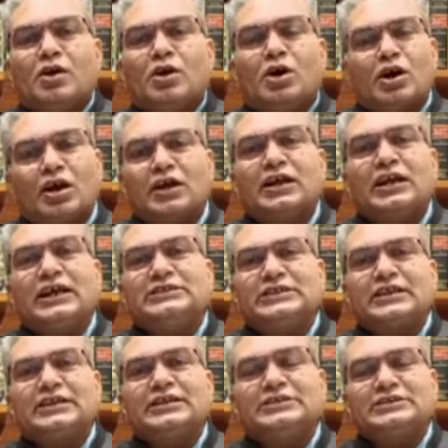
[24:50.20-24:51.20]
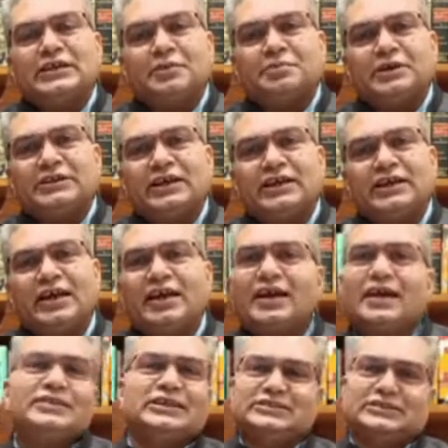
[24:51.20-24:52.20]
ऑर्गेनाइजर ने छापा था कि यह
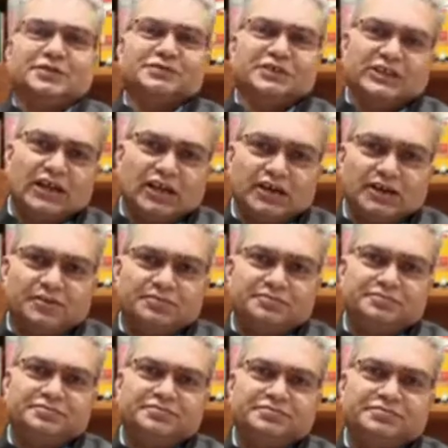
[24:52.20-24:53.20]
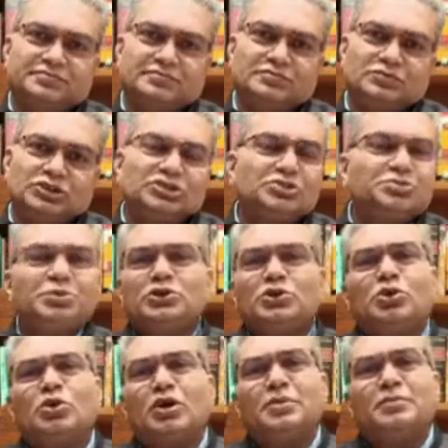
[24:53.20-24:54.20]
कैसा संविधान है इसमें तो
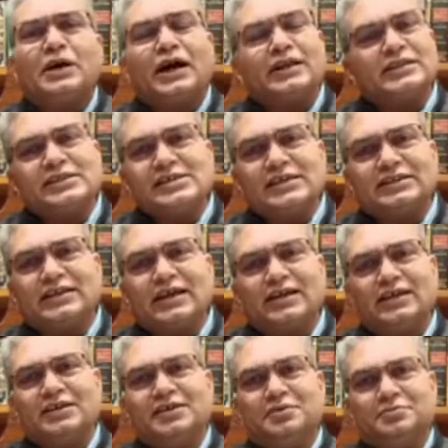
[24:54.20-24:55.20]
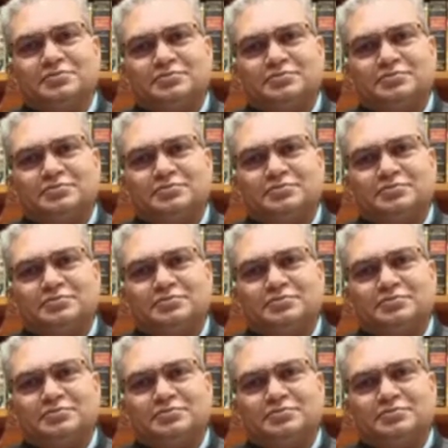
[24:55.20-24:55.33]
कोई भारतीयता नहीं है